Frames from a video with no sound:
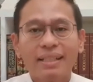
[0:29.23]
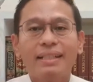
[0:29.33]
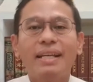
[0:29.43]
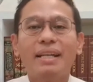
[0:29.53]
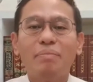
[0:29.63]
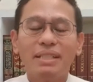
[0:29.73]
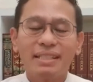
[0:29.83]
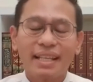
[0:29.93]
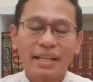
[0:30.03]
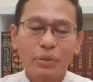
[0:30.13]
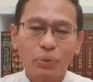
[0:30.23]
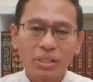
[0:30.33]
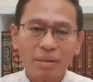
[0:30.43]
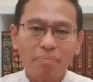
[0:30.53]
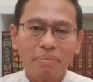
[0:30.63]
dan
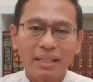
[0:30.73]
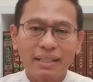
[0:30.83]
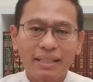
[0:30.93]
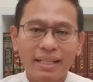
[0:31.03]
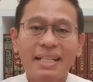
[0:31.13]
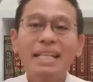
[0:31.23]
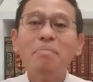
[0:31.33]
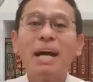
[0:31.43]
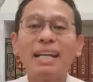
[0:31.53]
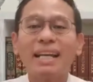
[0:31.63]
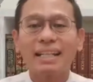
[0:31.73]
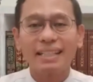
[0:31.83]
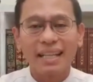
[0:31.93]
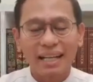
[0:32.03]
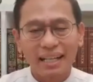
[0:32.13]
misterius tempatnya, di mana
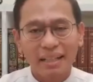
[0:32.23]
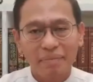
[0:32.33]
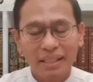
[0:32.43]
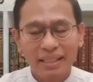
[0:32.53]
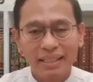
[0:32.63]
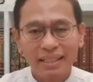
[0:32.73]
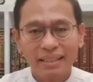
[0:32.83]
kita akan mati.